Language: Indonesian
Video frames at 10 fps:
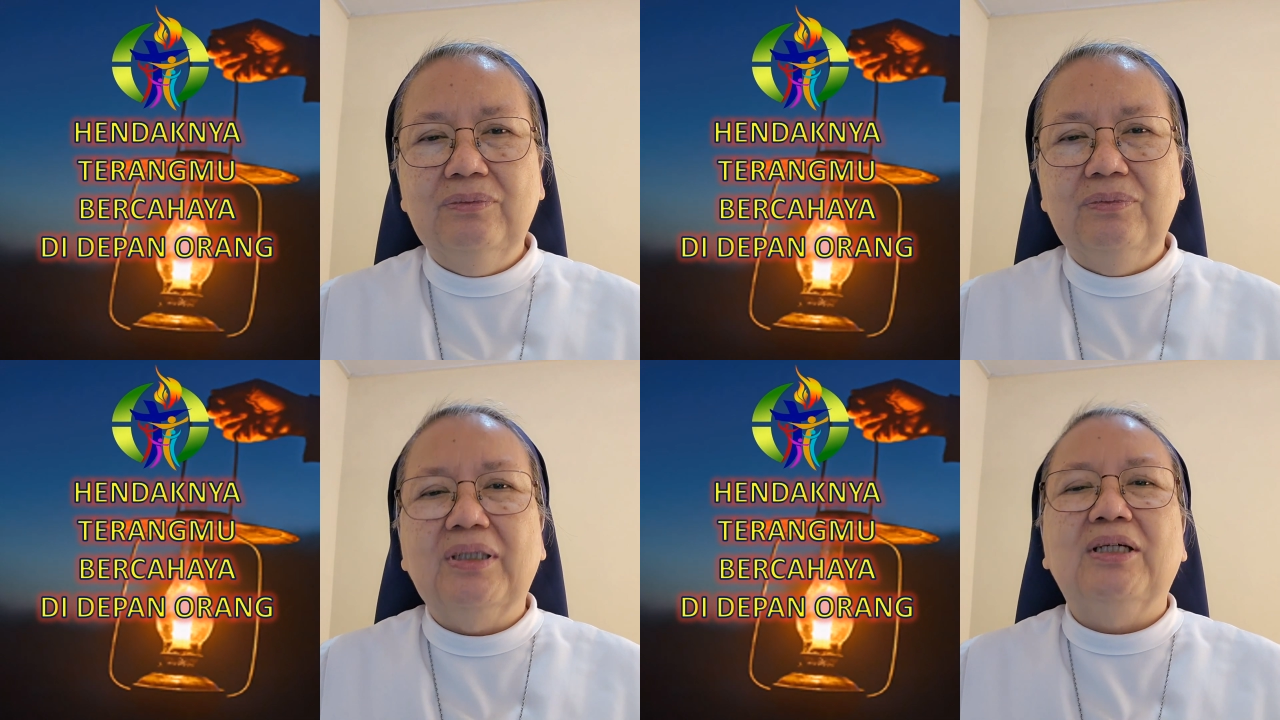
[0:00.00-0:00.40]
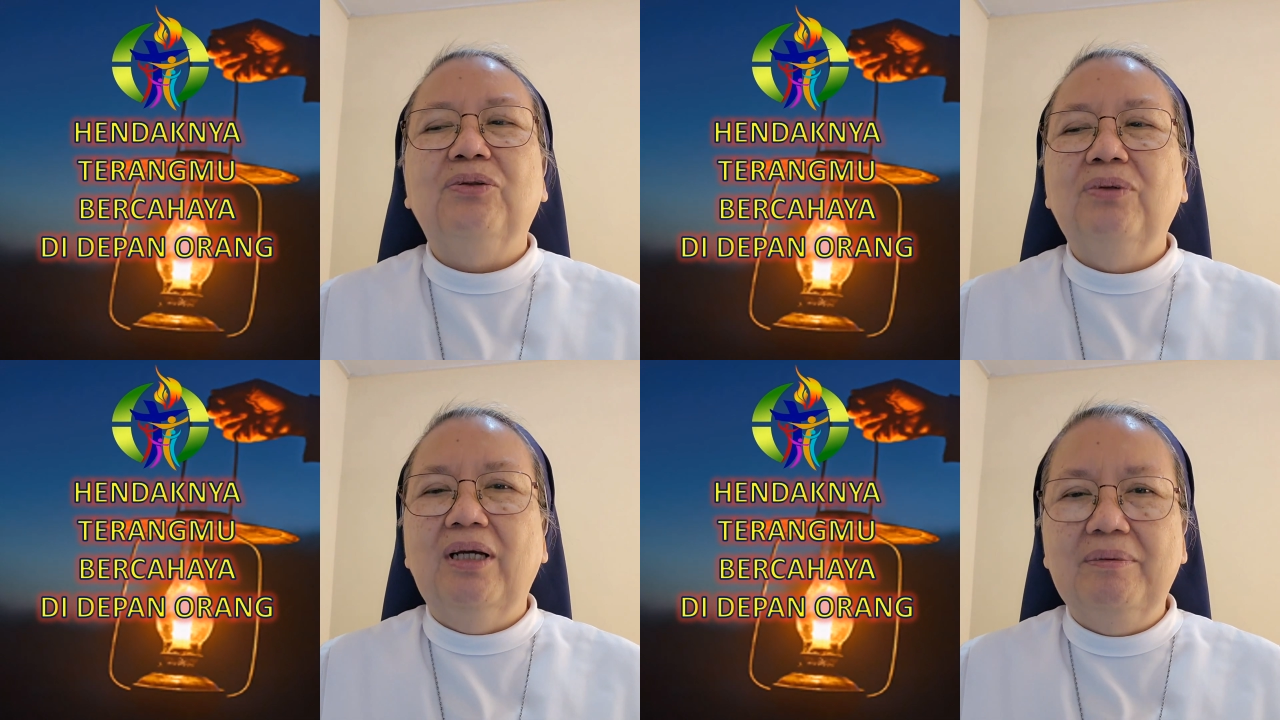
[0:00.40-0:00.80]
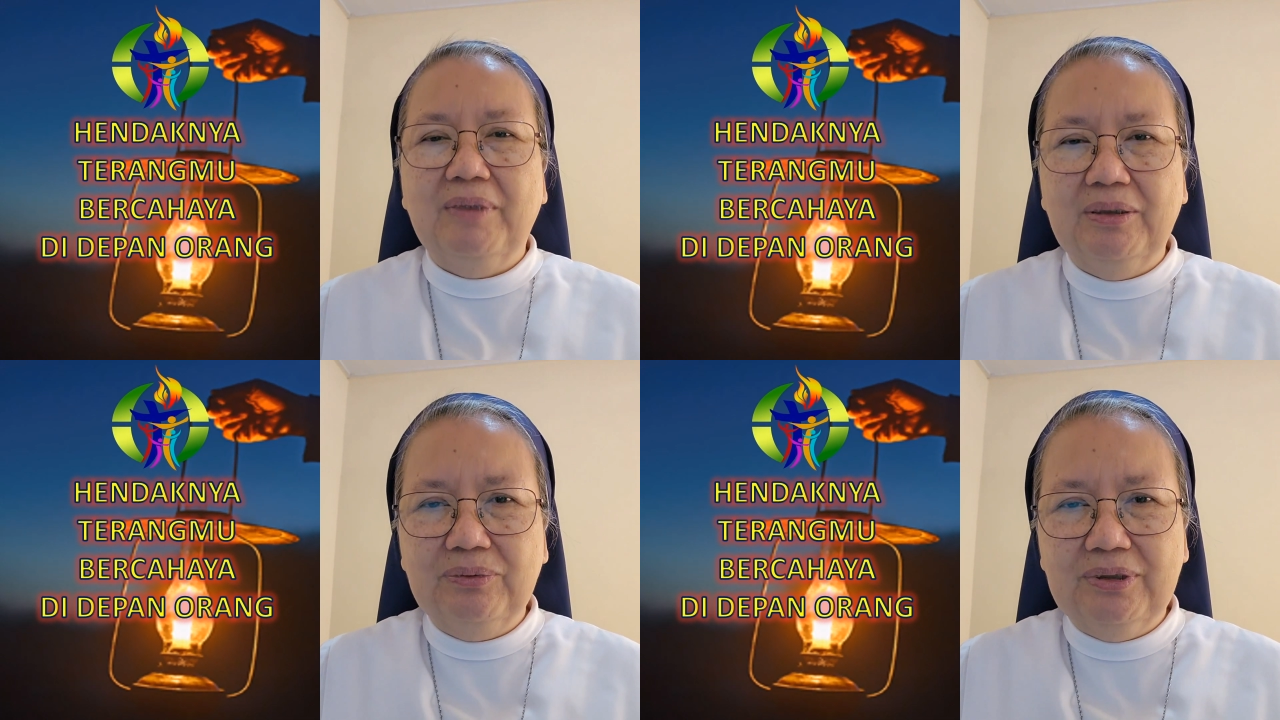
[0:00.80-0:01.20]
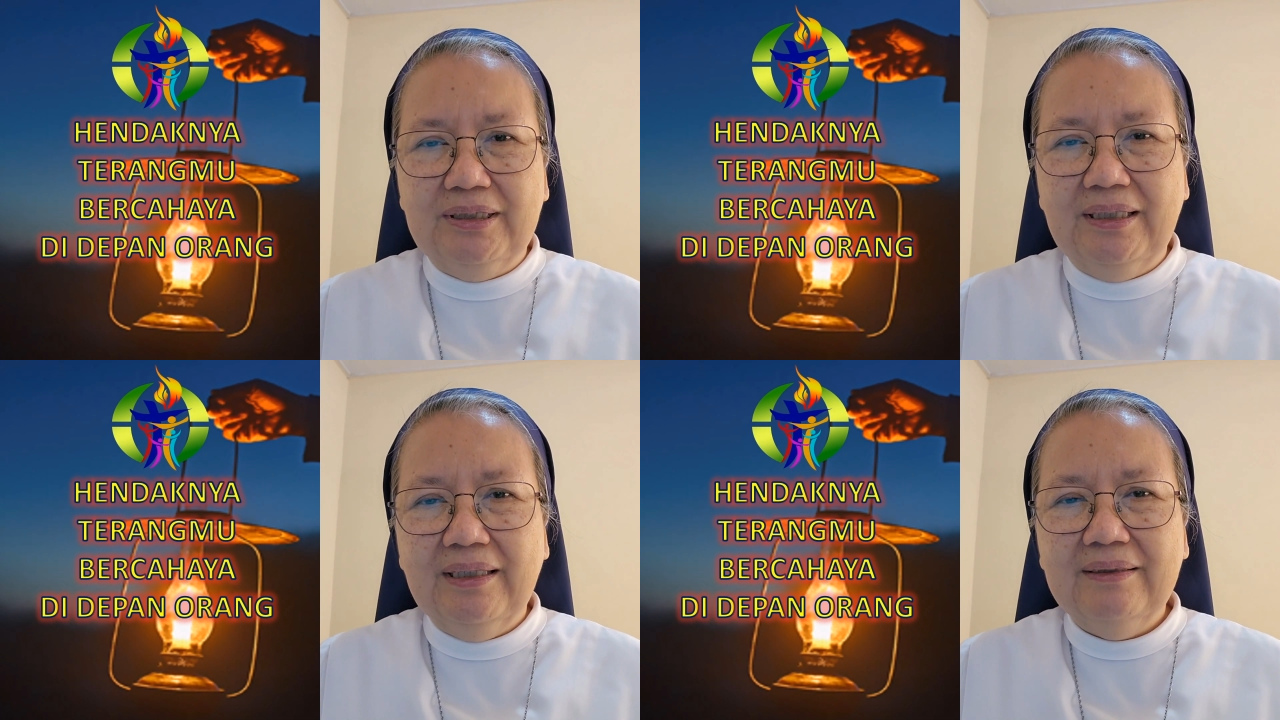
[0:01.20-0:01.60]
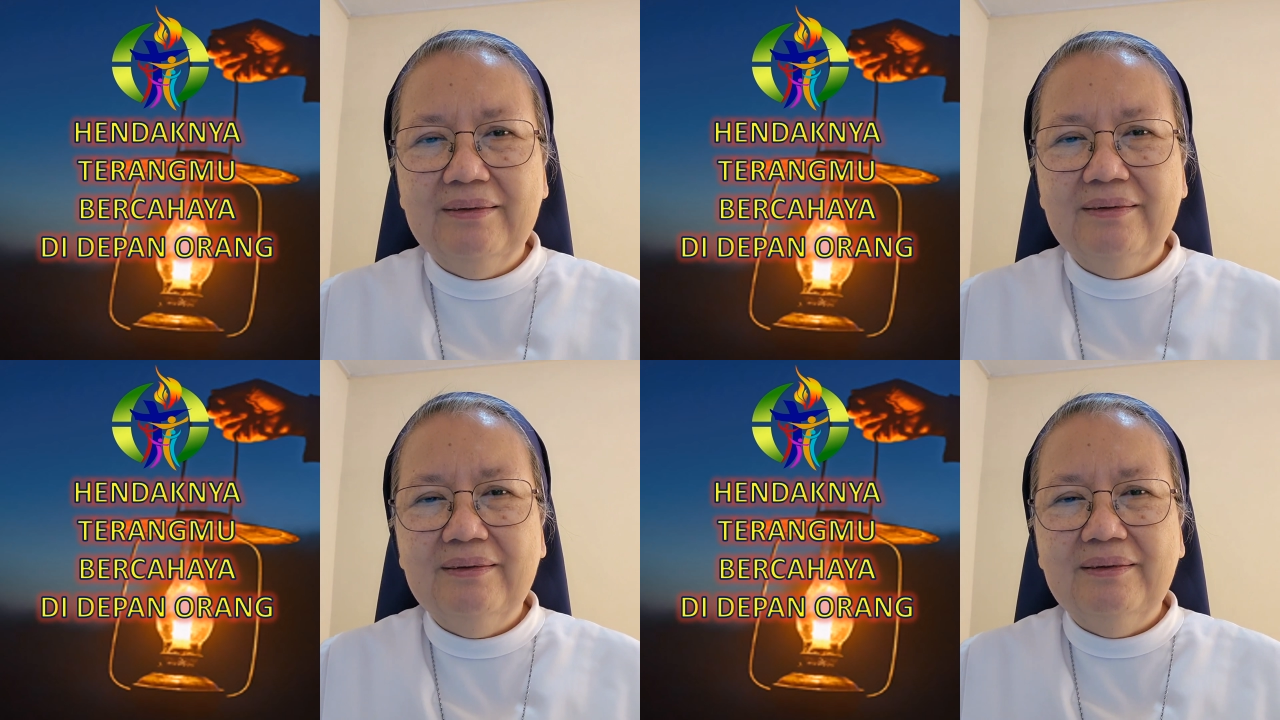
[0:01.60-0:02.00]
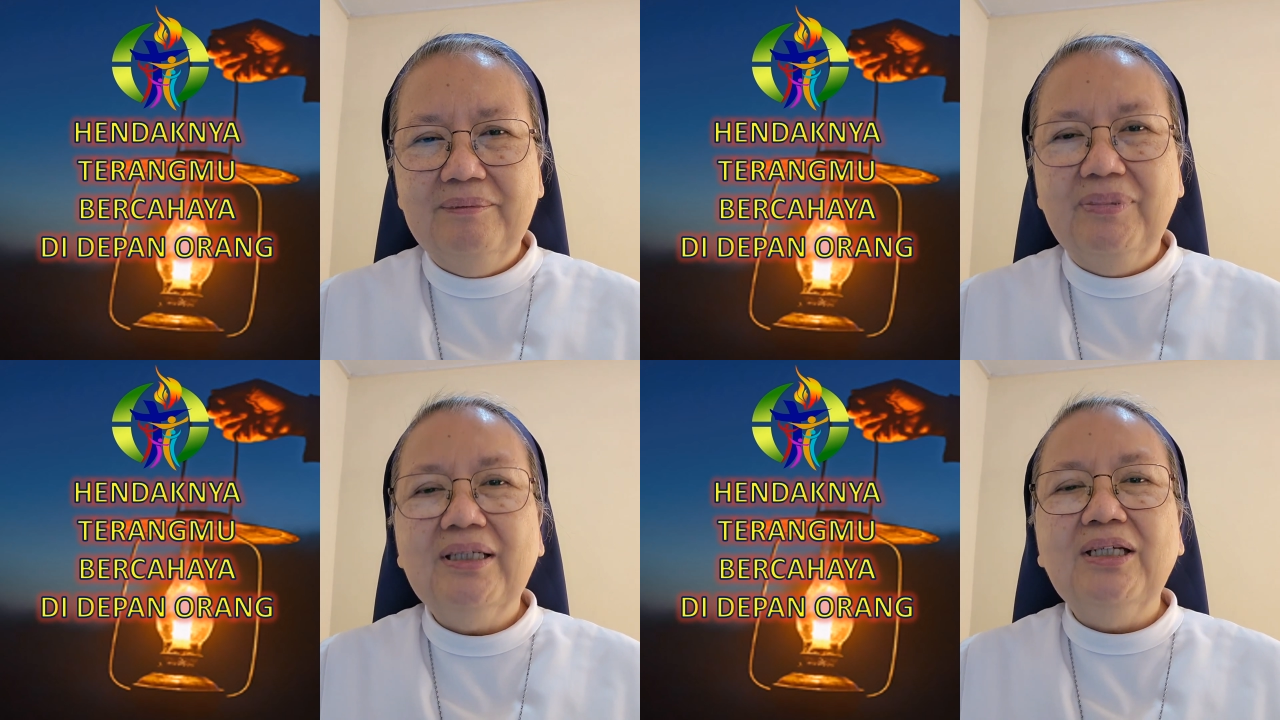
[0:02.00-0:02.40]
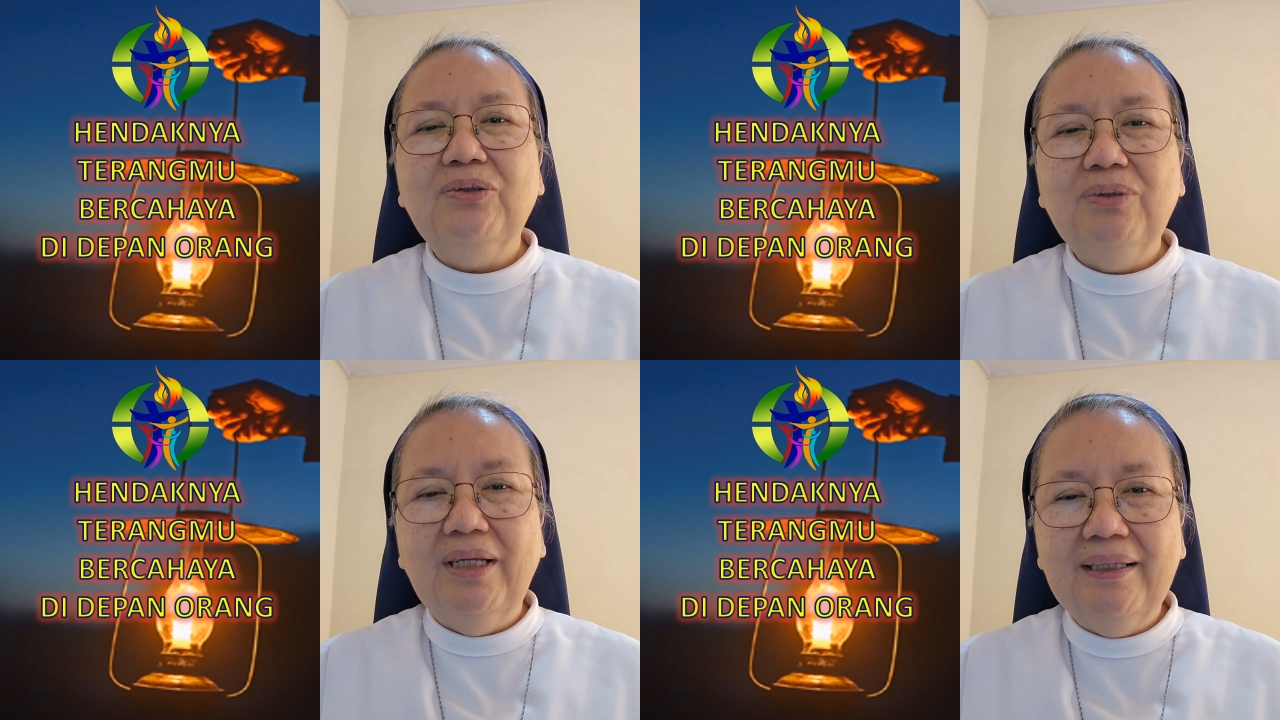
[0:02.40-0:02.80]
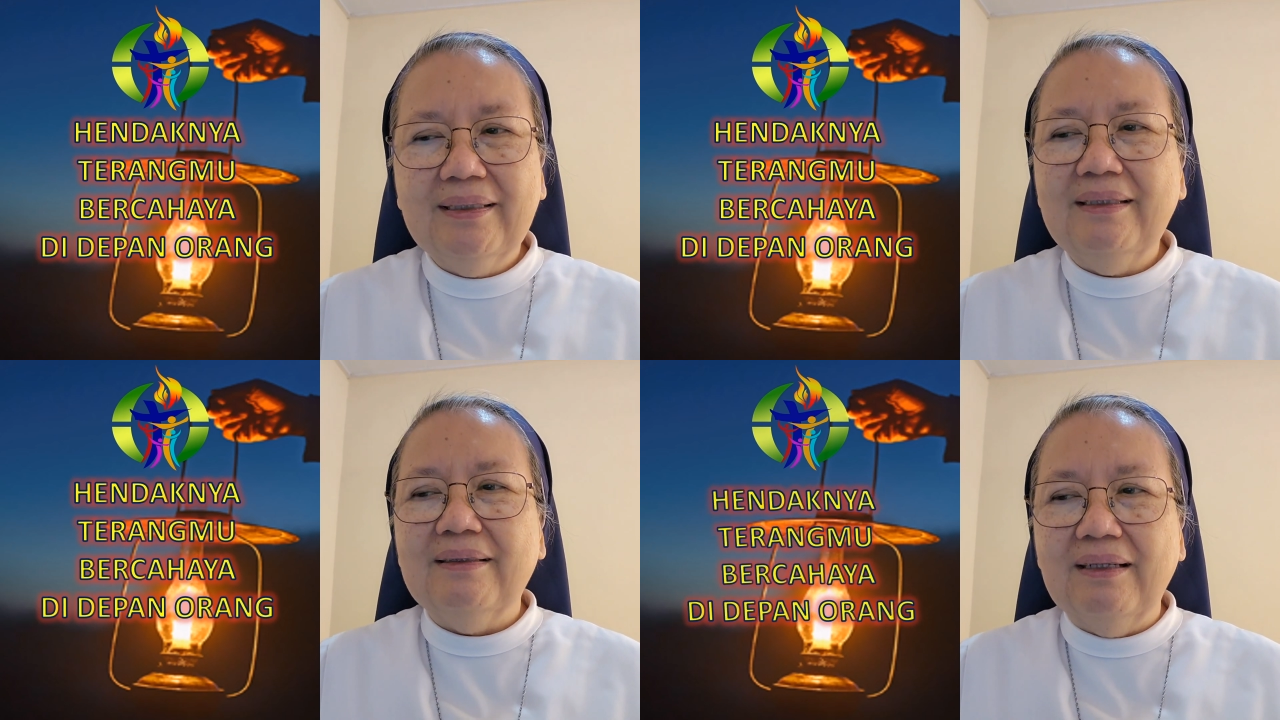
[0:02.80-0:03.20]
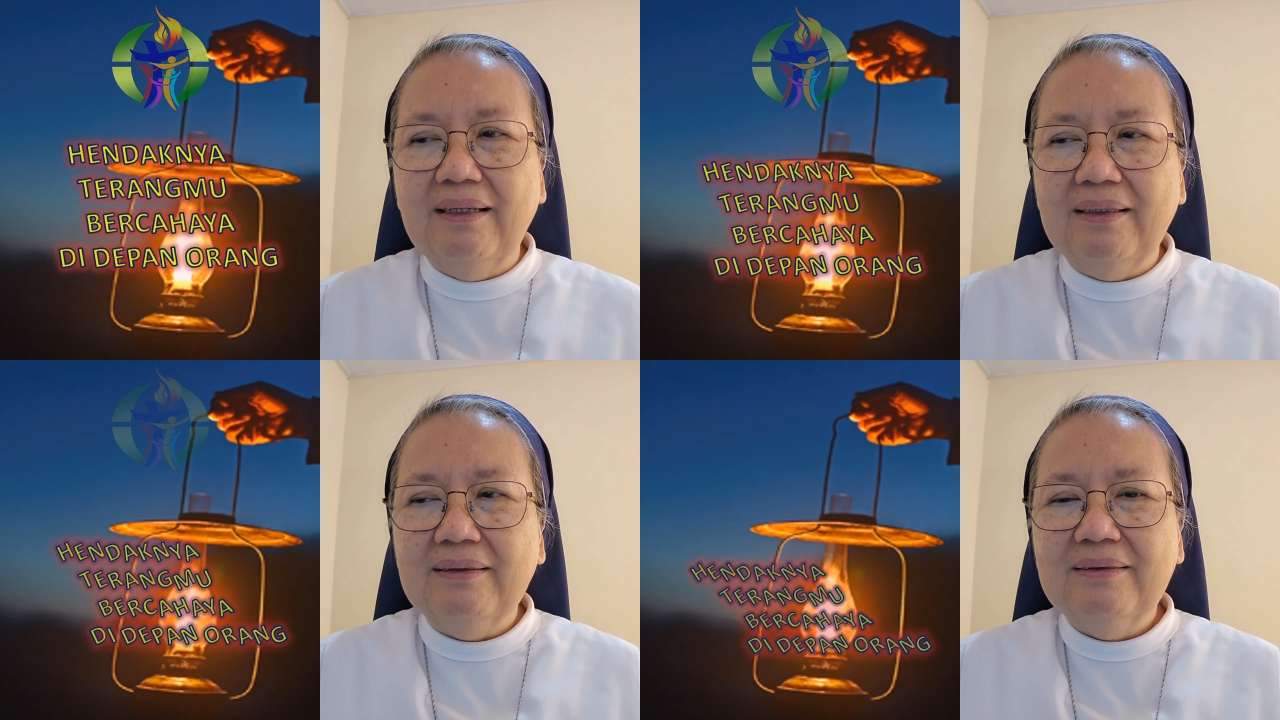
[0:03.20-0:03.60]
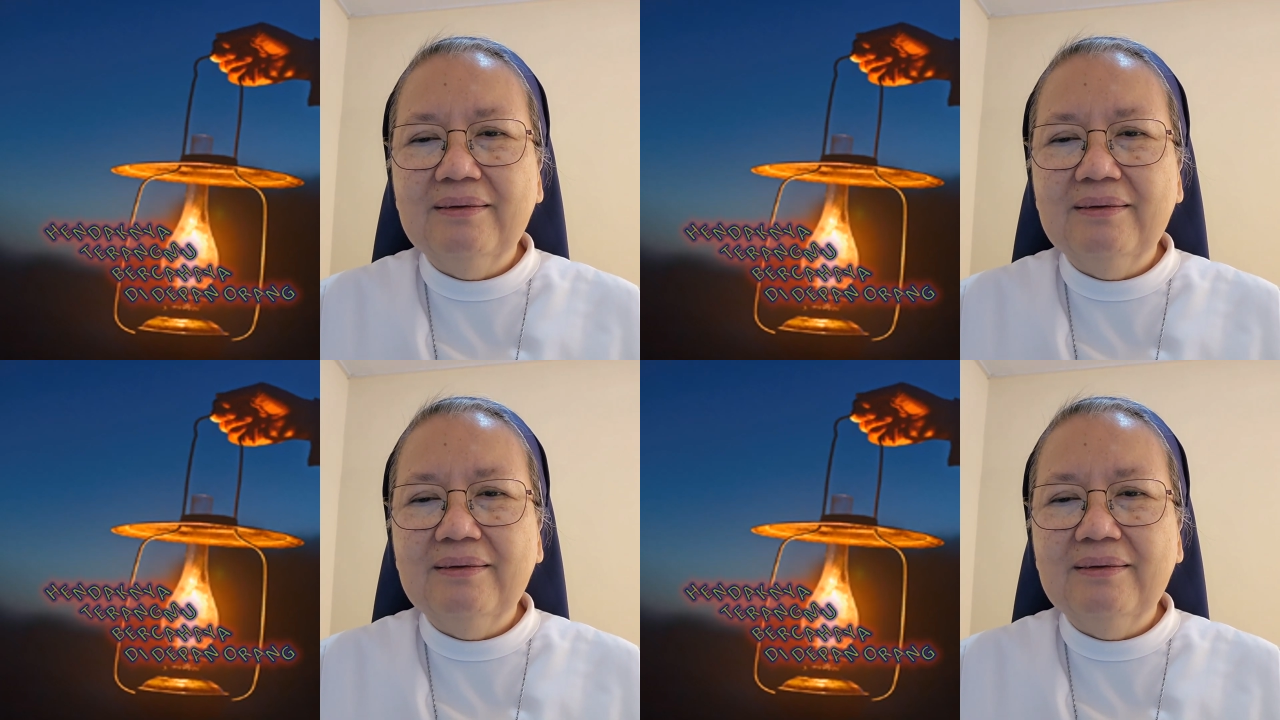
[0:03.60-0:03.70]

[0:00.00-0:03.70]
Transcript: Begitulah manusia. Begitulah kita.